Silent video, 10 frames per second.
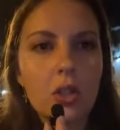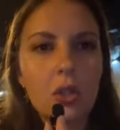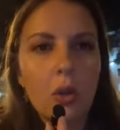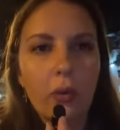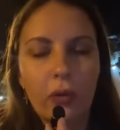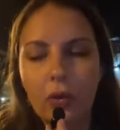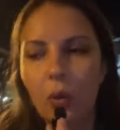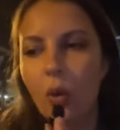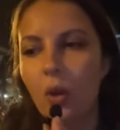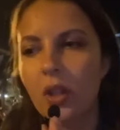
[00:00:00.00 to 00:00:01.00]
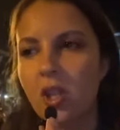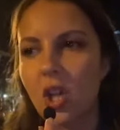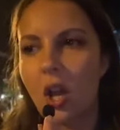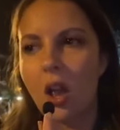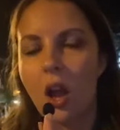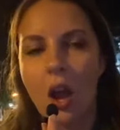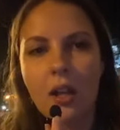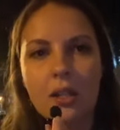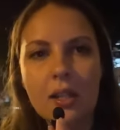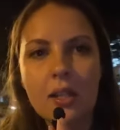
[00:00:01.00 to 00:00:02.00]
часов до начала
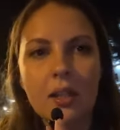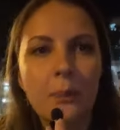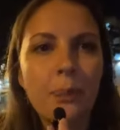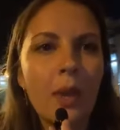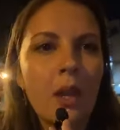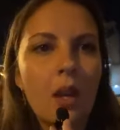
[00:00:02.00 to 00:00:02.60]
акции